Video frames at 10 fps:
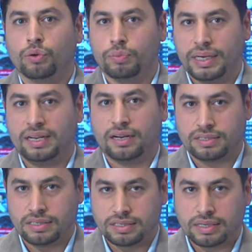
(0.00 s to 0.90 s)
قبيل
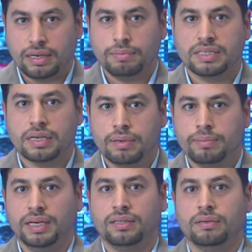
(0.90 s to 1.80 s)
رأس السنة
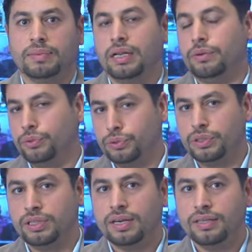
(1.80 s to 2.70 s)
بسبب احتمال
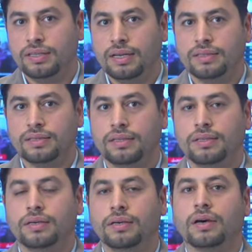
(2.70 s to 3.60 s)
وجود تهديدات
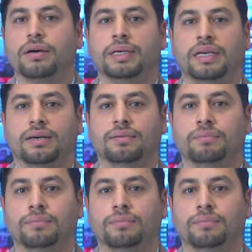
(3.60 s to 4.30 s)
إرهابية